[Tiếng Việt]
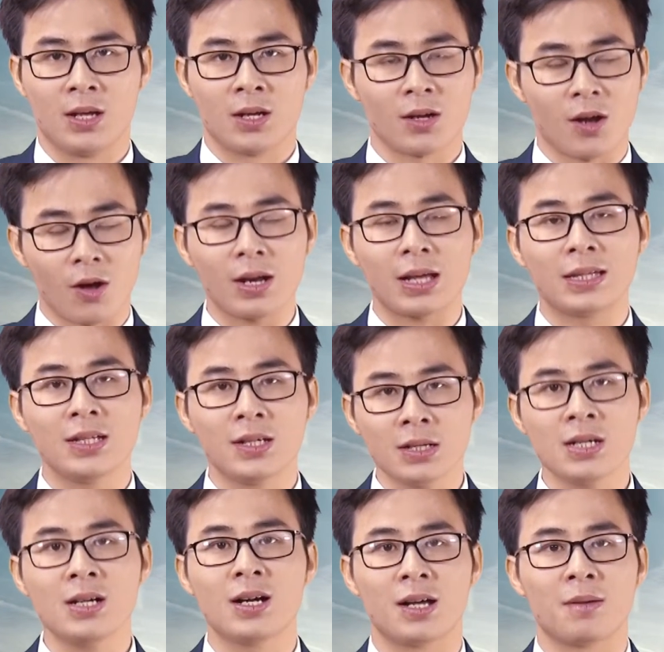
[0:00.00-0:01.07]
Đó là
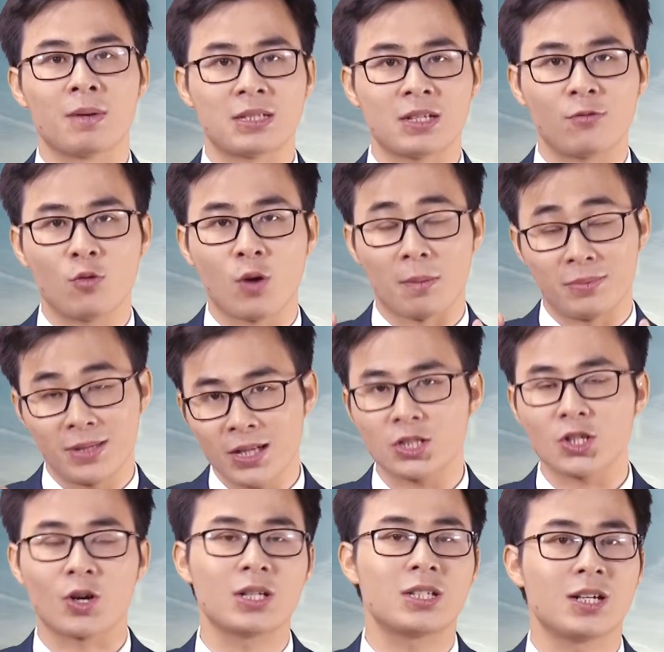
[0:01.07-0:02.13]
những người mà sẽ phù hợp nhất
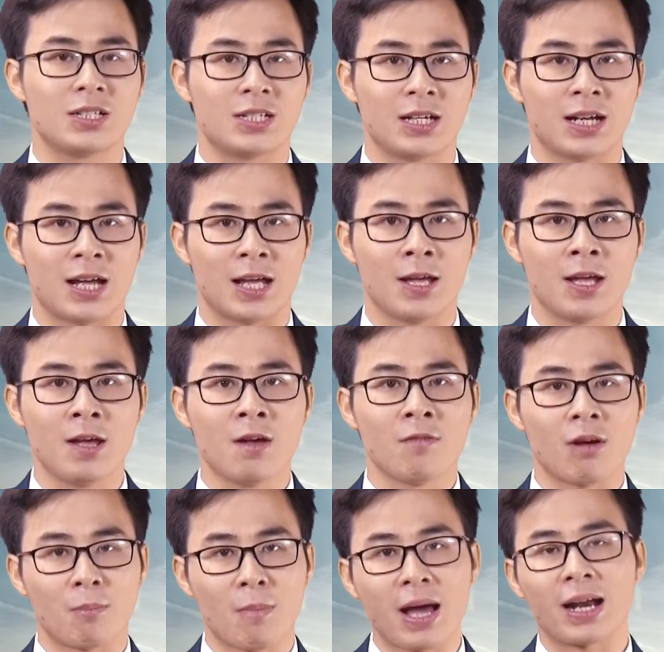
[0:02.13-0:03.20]
cho cái chương trình này
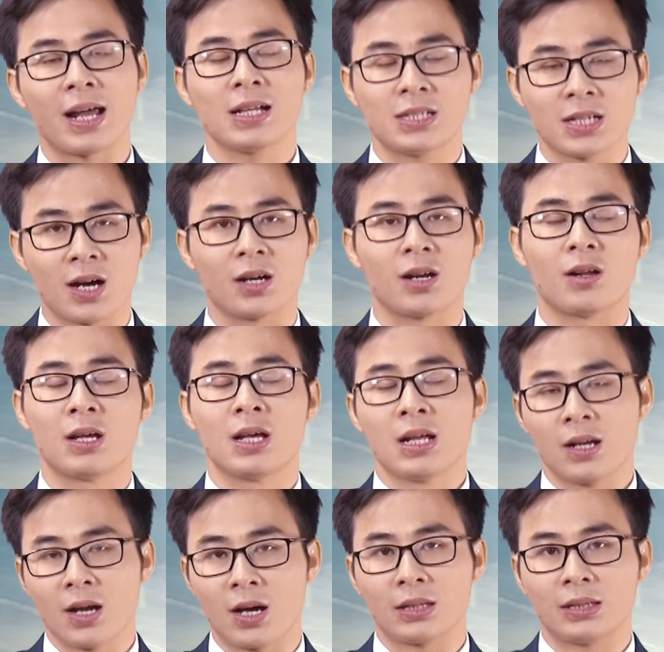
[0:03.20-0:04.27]
và bạn hãy chờ đợi,
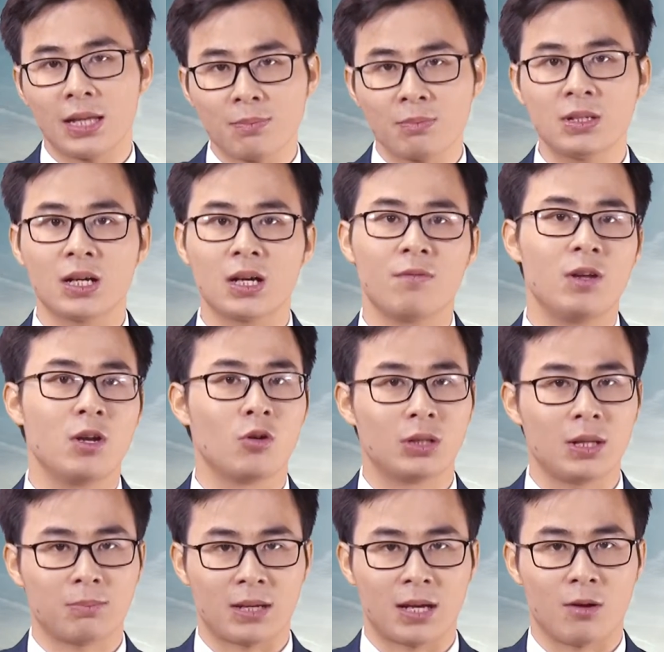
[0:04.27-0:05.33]
đợi tiếp những cái video
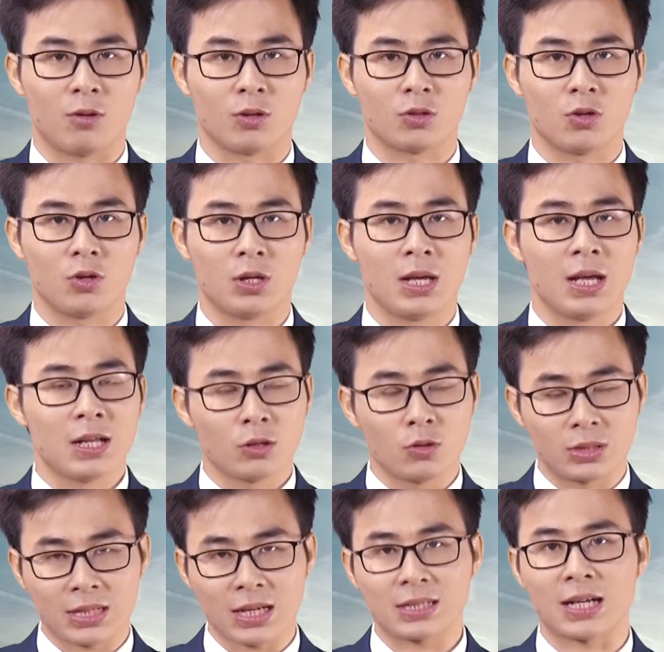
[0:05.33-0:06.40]
tiếp theo của tôi.
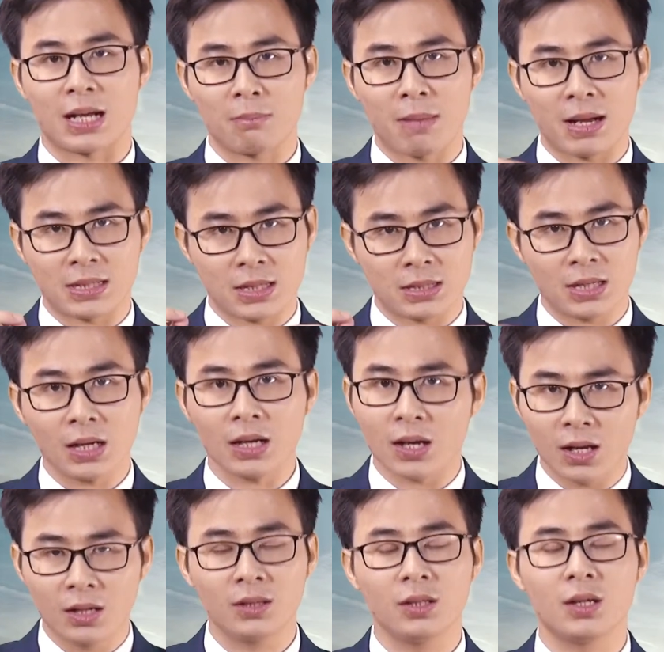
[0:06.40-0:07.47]
Tôi chắc chắn bạn sẽ rất
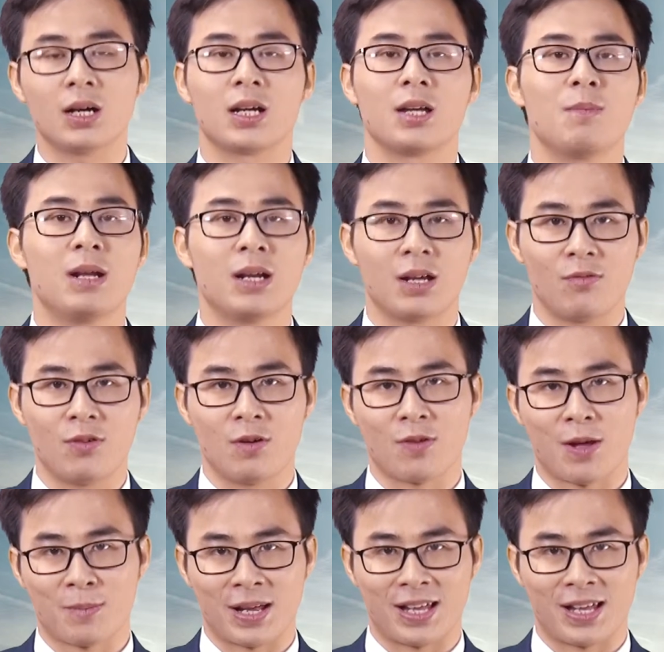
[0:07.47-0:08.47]
ấn tượng khi biết cái phương pháp